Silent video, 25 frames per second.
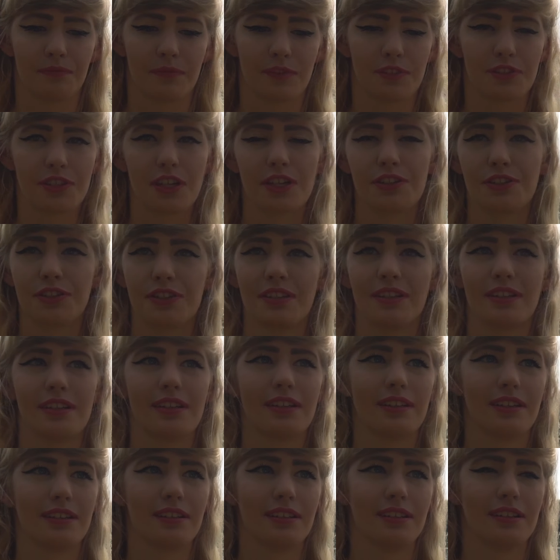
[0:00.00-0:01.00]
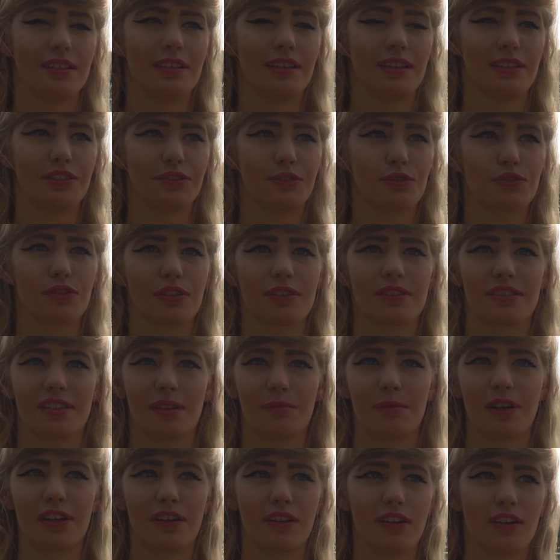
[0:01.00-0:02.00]
dzieci e, już od
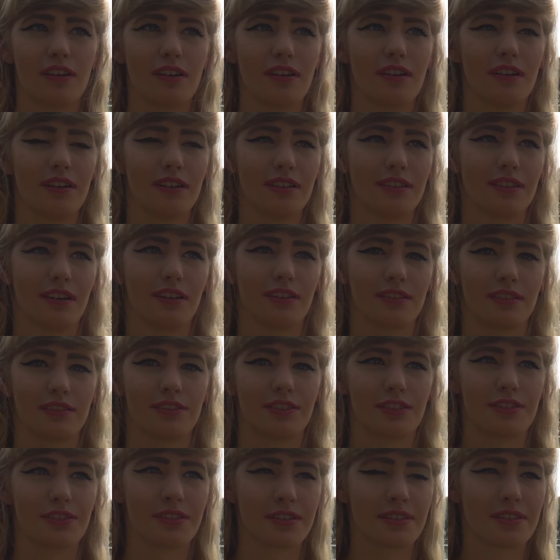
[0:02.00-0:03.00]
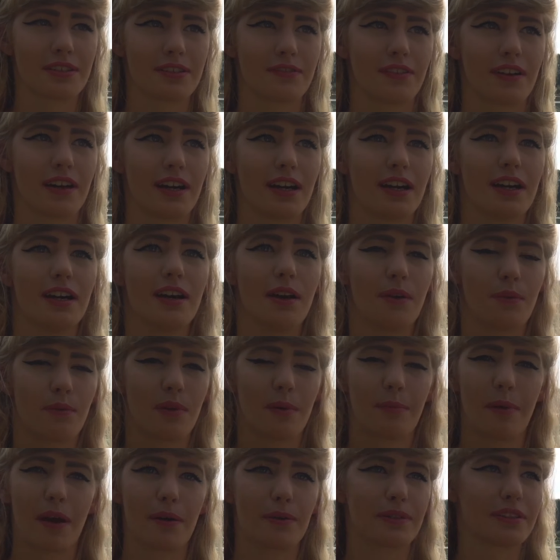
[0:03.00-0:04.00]
samego, od dzieciństwa
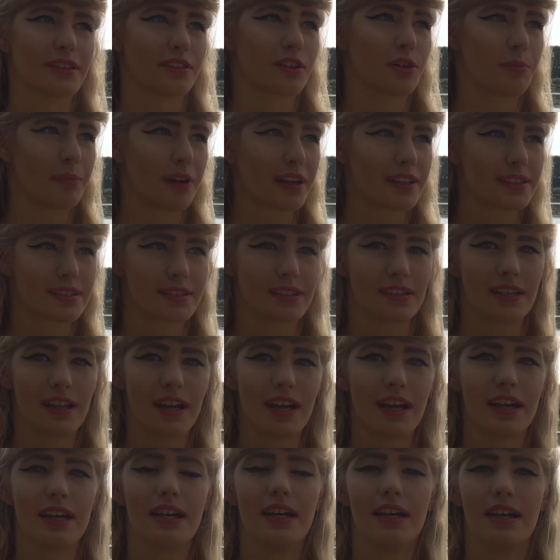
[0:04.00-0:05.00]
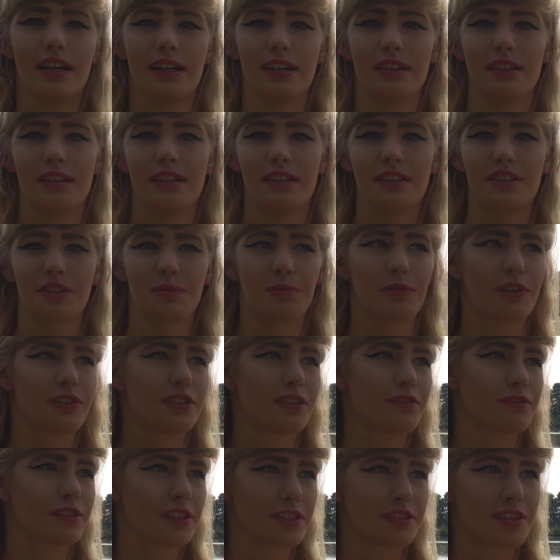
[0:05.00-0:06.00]
łapały tego bakcyla, e, żeby
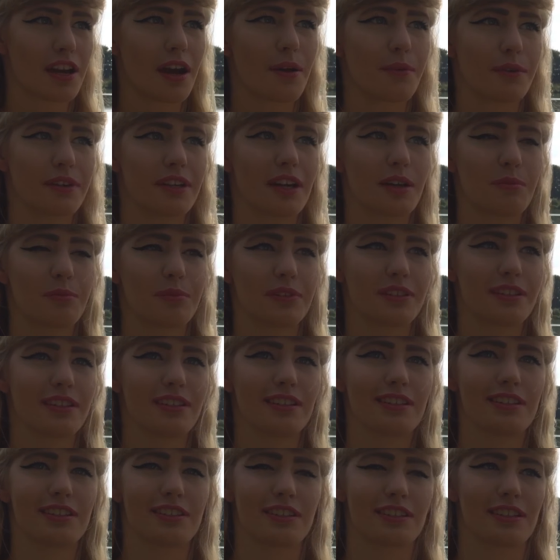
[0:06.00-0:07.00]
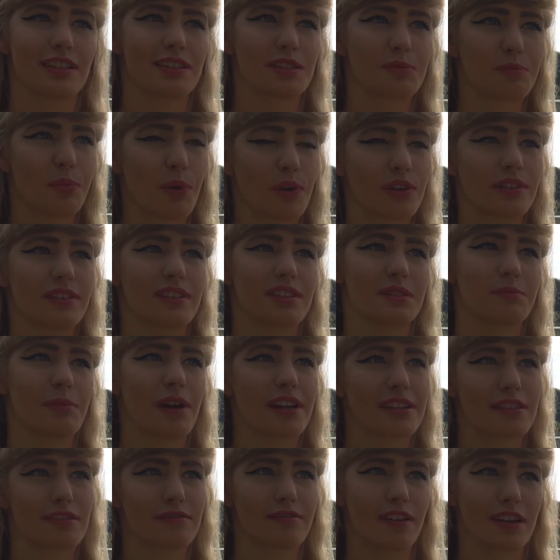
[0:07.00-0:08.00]
one wiedziały jakby, że sport jest
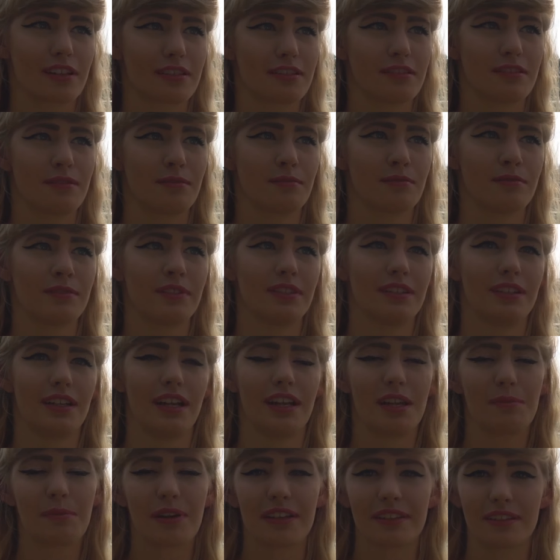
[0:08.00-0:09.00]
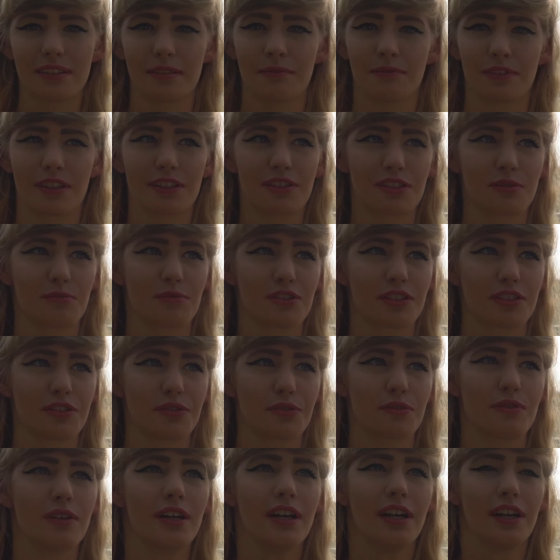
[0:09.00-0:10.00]
bardzo ważnym elementem w naszym
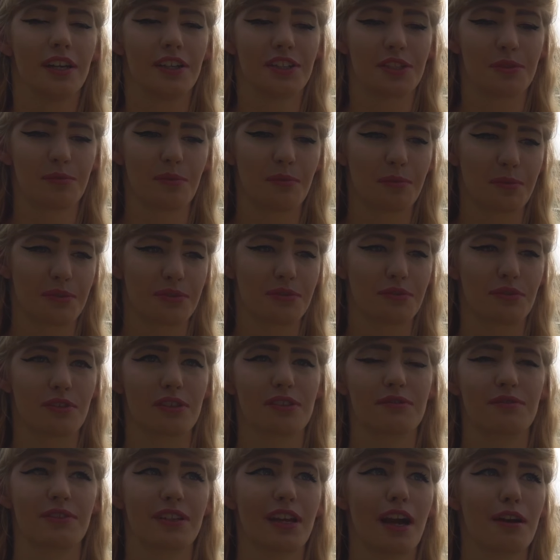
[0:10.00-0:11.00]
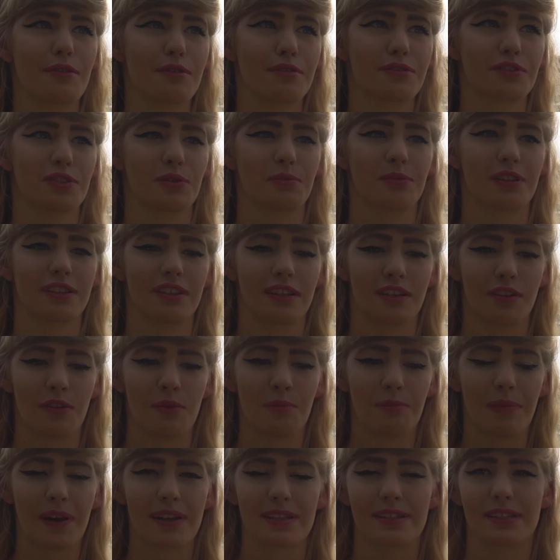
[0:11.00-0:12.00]
życiu i żeby po prostu rozwijały w sobie
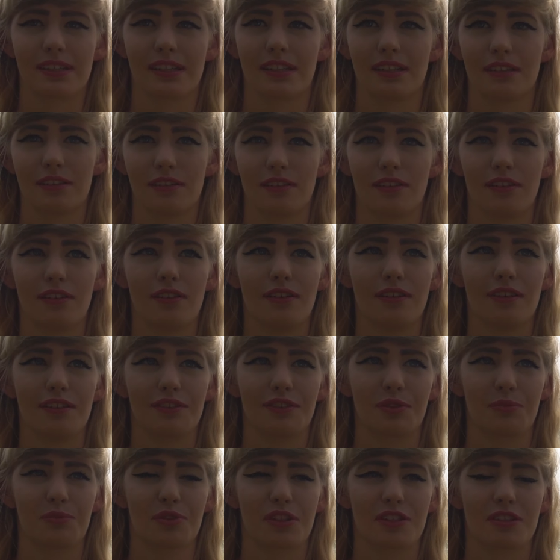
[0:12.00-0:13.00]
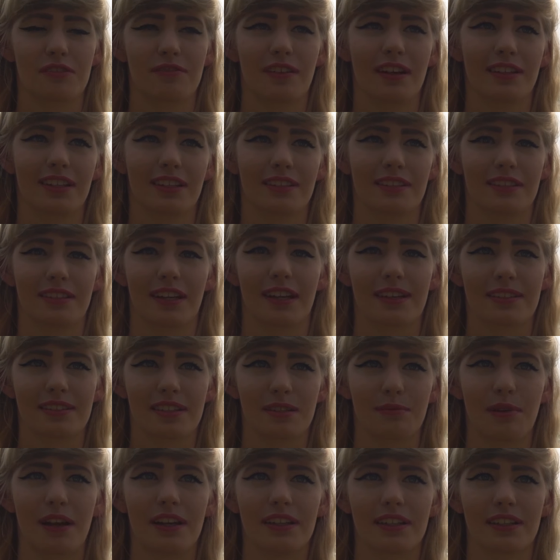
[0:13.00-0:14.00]
taką pasję do, do przeżywania tych
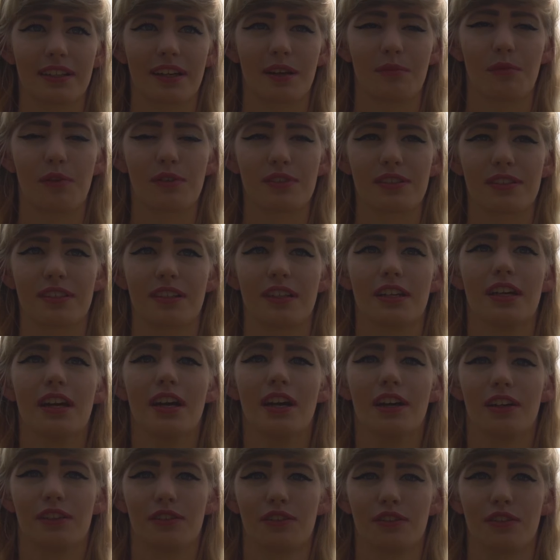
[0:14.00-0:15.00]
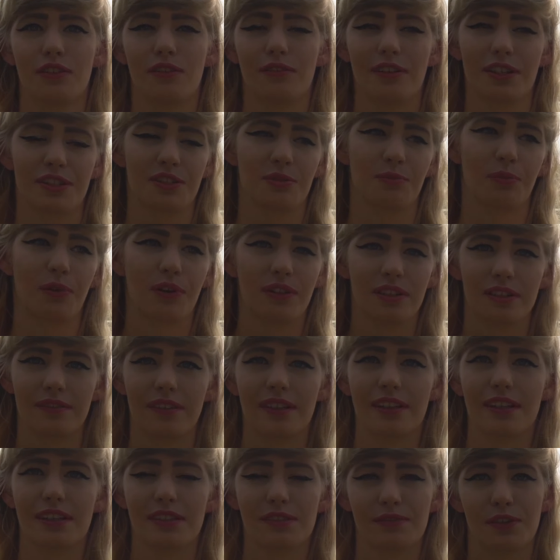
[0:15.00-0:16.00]
ekstremalnych emocji, do właśnie
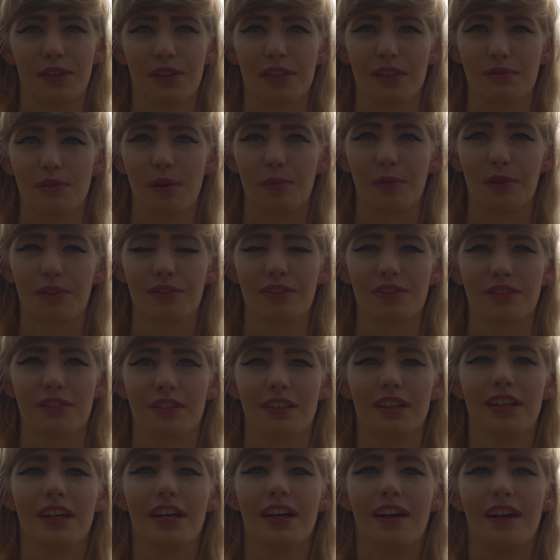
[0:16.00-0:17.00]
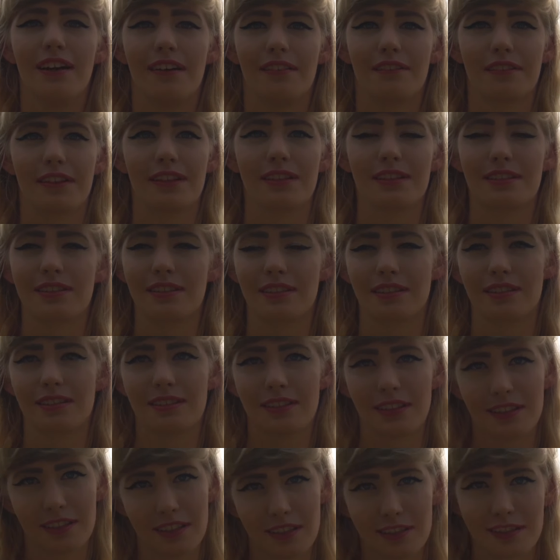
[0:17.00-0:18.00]
pokonywania swoich słabości, więc e,
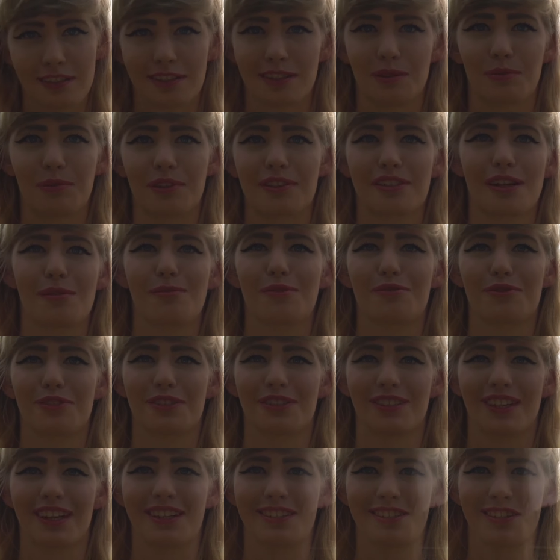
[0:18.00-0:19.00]
serdecznie zapraszamy wszystkie